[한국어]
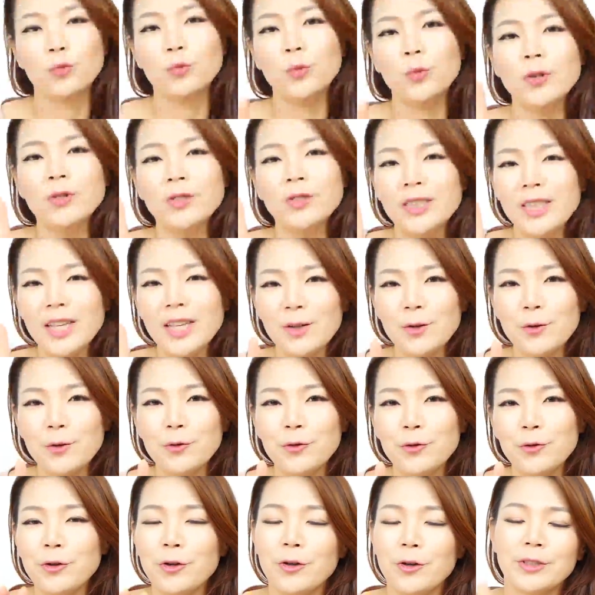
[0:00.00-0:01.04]

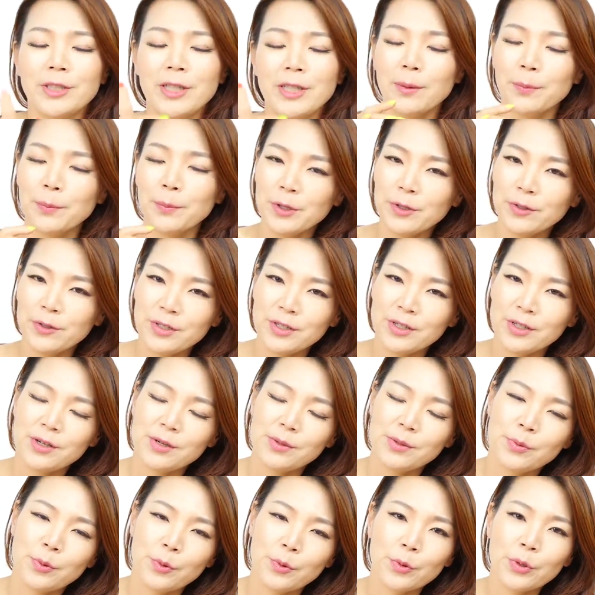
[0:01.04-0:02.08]
번째로 영상 편지를
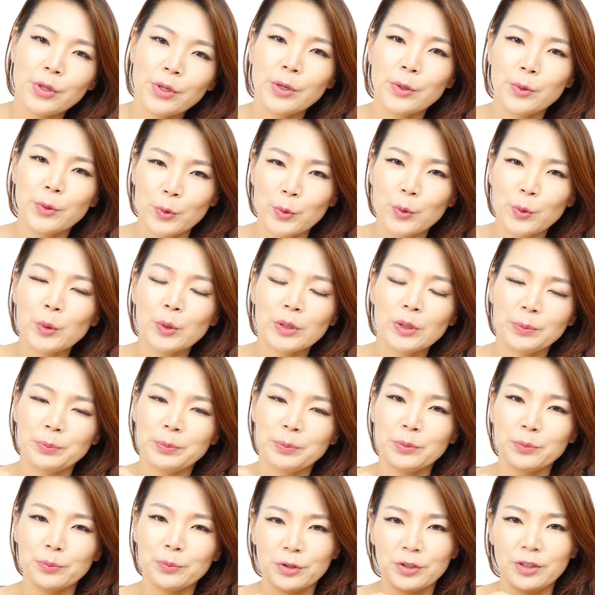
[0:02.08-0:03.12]
보내고
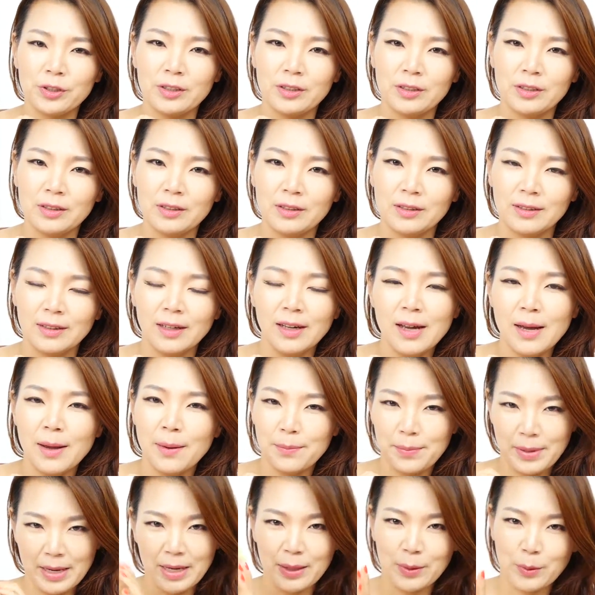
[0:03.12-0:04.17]
싶은 분은
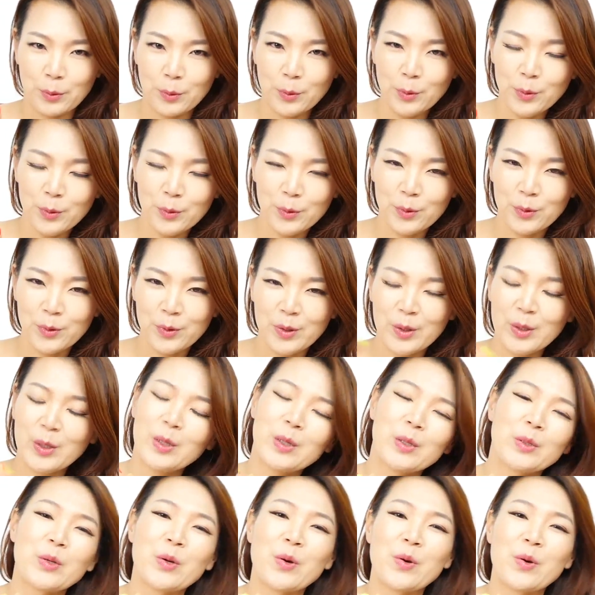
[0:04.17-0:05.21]
바로
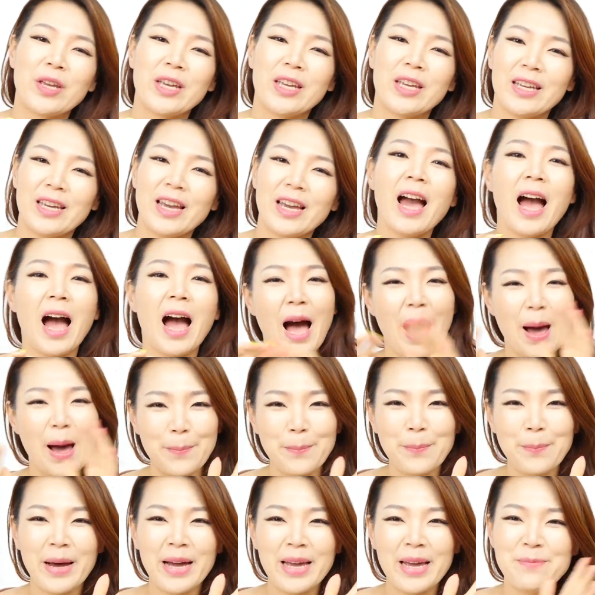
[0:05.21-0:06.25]
저희
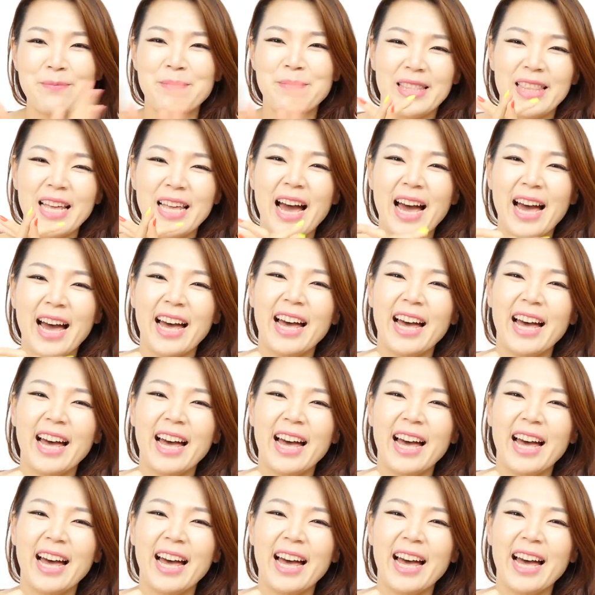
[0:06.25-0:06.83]
아빠입니다.